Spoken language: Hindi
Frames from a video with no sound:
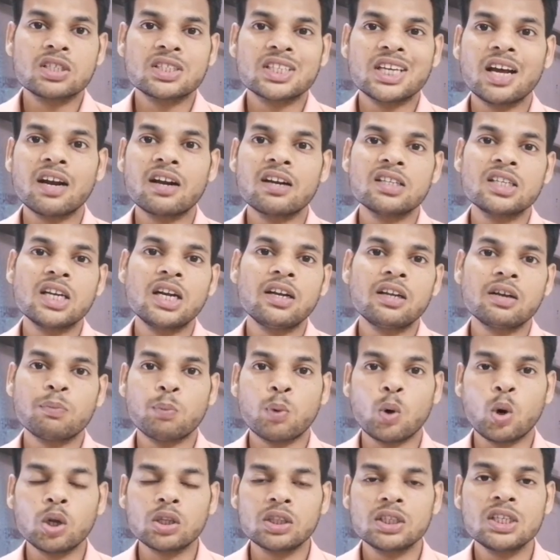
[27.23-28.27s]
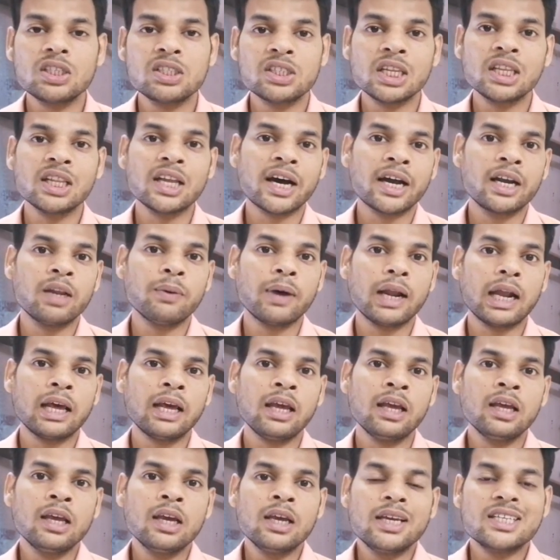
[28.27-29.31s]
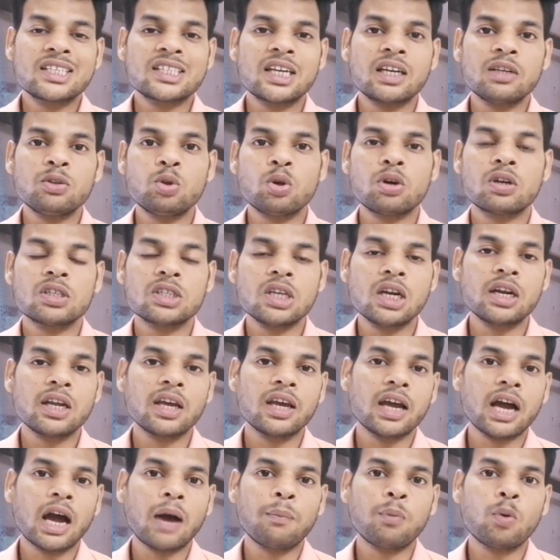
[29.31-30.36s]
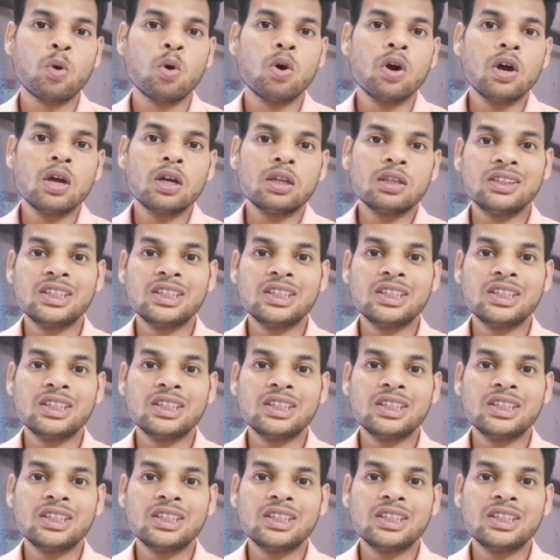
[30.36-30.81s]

इसका रिजल्ट बहुत ही जल्द आने वाला है इसका जो रिजल्ट है आपको